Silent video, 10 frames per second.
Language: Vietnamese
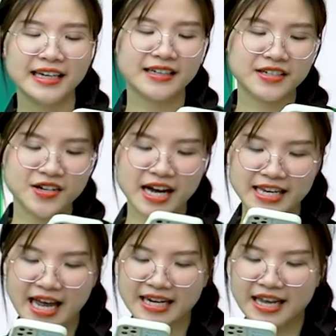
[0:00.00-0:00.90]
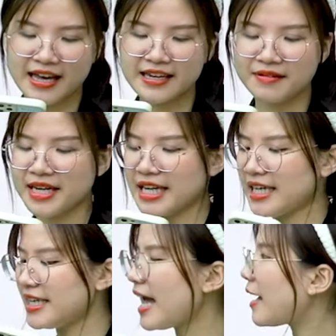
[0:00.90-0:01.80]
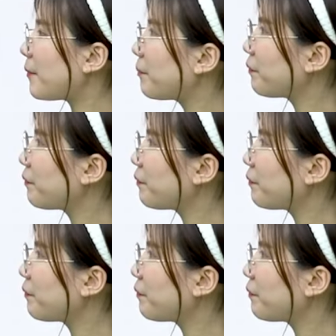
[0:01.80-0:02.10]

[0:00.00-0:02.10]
Được chưa cả nhà? Đấy, các bạn để ý nha.